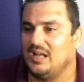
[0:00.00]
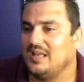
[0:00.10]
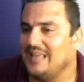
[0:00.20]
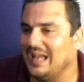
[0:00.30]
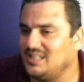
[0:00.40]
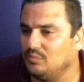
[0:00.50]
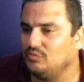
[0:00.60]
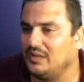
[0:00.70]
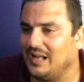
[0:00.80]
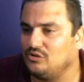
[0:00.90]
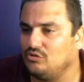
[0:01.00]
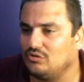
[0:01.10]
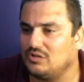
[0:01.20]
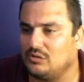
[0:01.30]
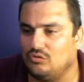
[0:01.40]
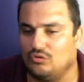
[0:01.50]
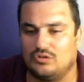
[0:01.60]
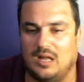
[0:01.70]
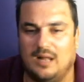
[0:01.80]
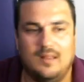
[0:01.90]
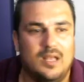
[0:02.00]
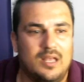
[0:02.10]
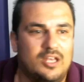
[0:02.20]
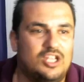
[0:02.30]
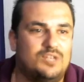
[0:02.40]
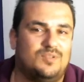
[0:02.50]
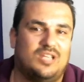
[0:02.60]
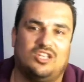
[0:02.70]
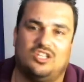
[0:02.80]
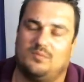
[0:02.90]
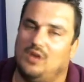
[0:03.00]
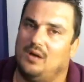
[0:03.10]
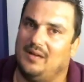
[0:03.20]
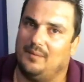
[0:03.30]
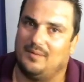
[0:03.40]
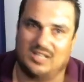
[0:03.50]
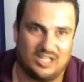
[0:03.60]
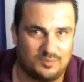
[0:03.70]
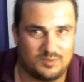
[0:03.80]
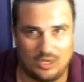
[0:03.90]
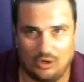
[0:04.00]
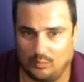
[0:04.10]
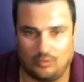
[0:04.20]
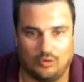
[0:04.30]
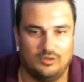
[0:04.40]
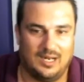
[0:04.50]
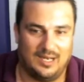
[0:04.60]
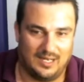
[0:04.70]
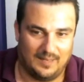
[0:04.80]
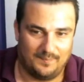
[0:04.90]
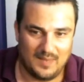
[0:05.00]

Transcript: Gerçi bunları açıyoruz açıyoruz da hiçbir şey çıkmıyor ama yapacak hiçbir şey yok bu konuyla ilgili.